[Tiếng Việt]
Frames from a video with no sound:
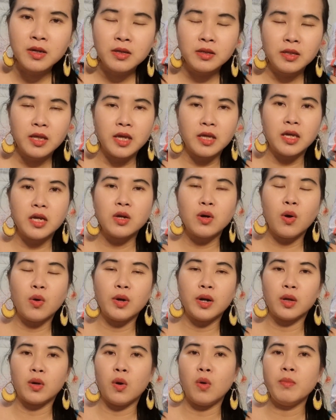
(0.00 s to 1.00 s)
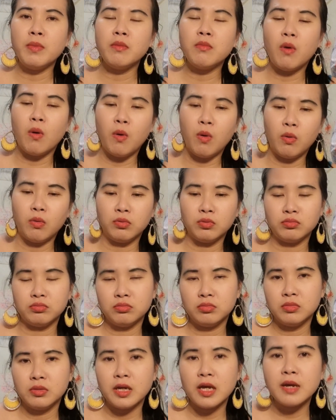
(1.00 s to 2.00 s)
thì cái cô này cũng mới buồn
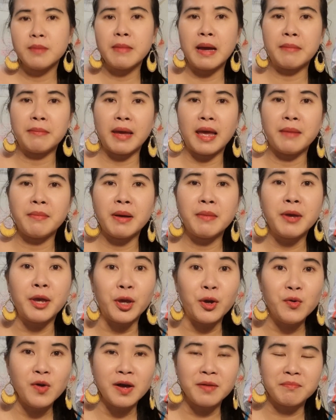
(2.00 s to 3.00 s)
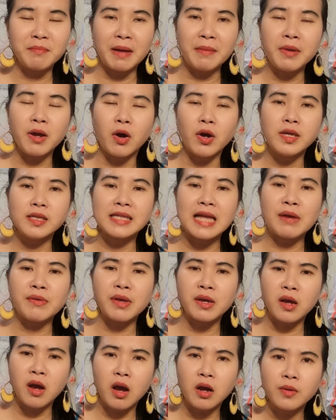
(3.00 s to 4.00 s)
cái bà mẹ bà hiểu à bà mới hỏi sao vậy
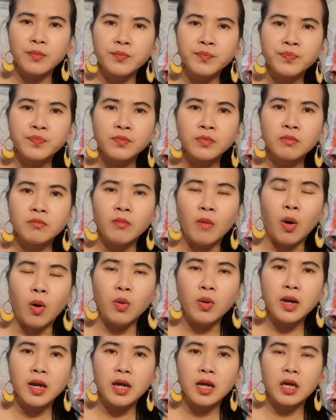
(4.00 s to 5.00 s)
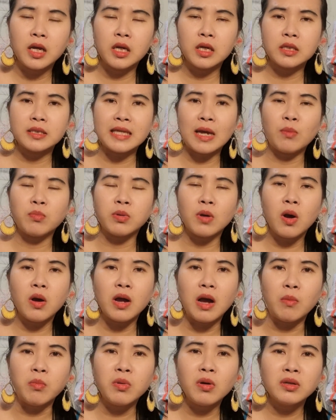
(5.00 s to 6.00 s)
con bộ à, chồng con
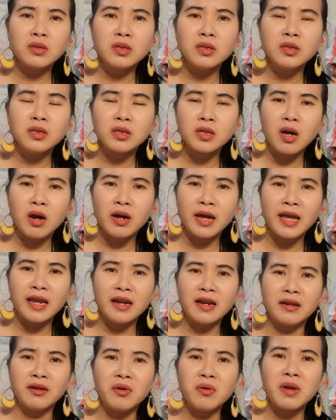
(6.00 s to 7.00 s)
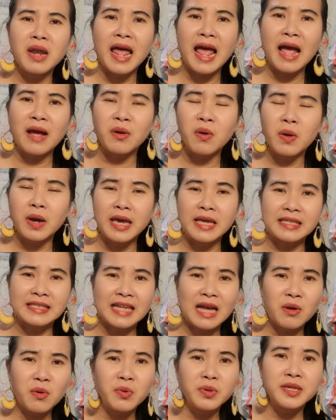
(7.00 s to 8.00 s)
không có thương con hay là nó la con hay
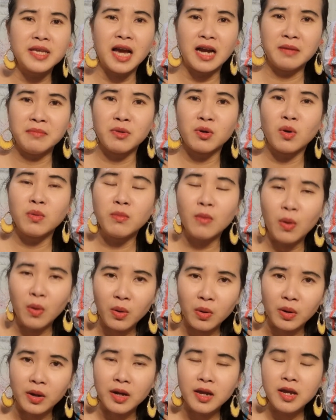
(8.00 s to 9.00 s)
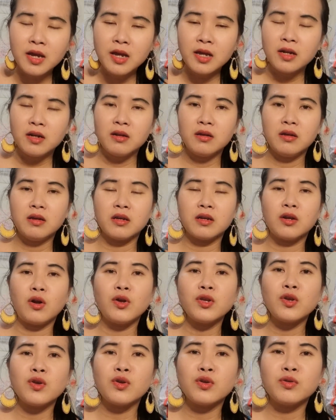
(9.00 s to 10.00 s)
sao con giận mà con buồn à, nói
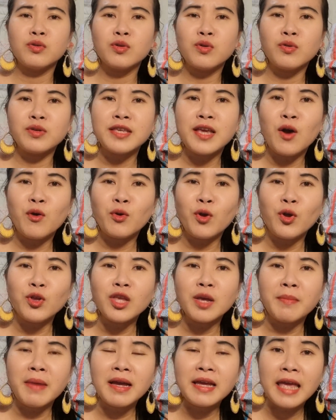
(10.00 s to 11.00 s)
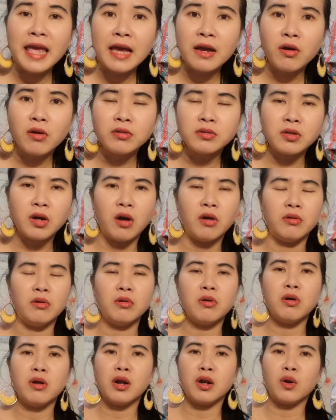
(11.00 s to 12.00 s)
con dâu nói cho má nghe coi trời đó
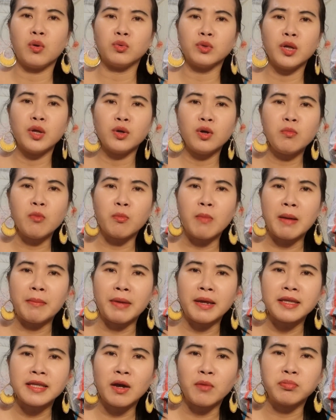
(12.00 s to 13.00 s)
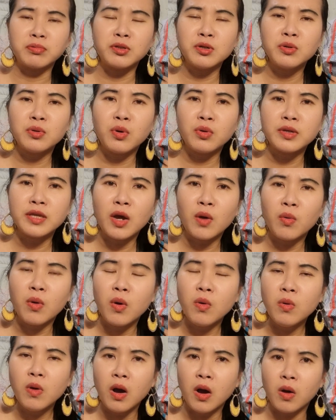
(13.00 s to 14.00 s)
coi lần đầu tiên có một bà mẹ chồng thương con dâu
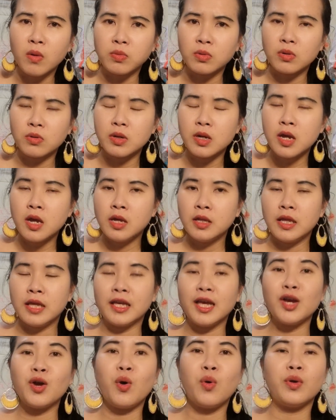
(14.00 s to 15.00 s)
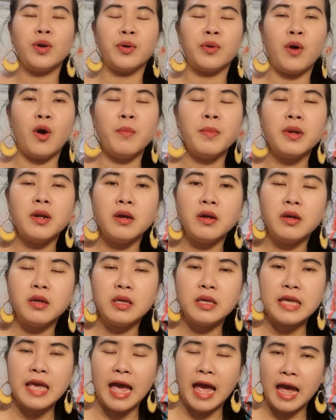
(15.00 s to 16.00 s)
hú hồn luôn thì cái cô này cổ mới nói
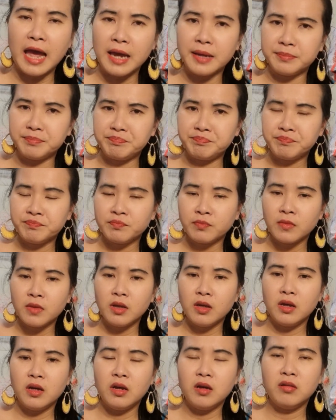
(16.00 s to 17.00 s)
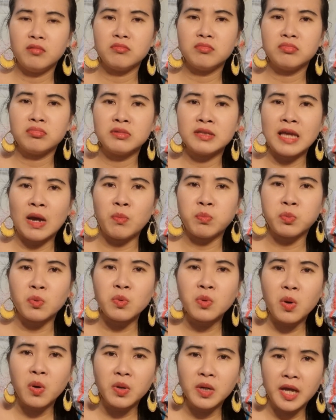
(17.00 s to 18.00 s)
dạ uh, chồng của
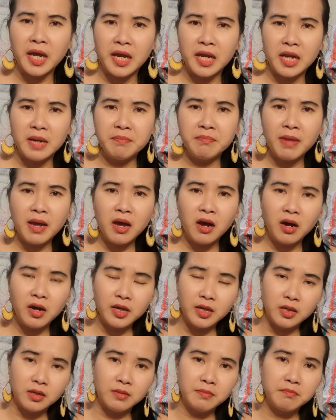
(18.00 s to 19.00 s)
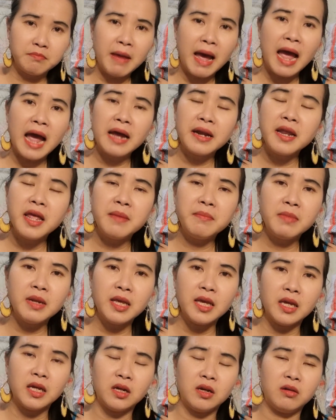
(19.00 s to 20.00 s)
con kỳ lắm má ơi ba đêm
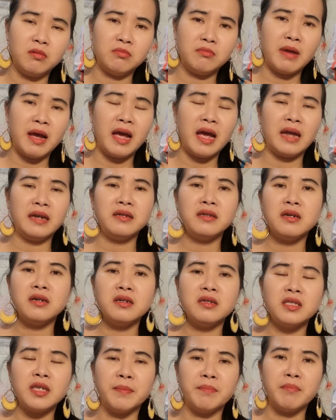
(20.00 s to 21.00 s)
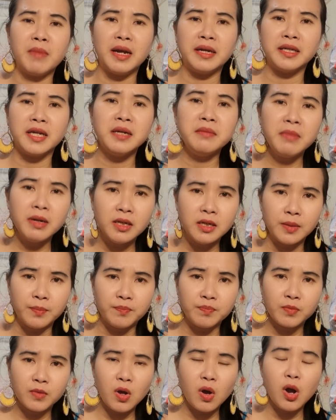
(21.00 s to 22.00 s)
liền mà ảnh cứ chùm mình kính mít à
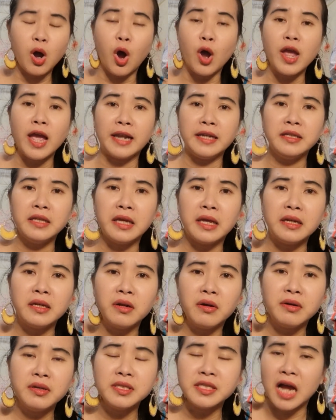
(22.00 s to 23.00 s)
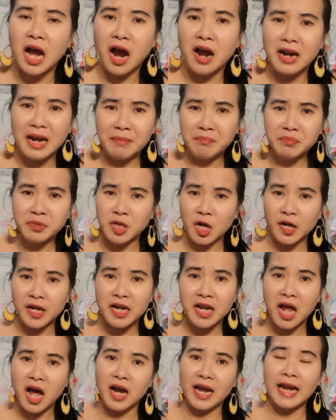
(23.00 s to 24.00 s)
con hỏi ảnh thì ảnh nói sợ lắm sợ cái
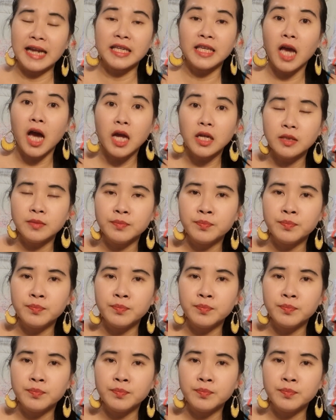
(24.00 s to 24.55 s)
lờ cắn chết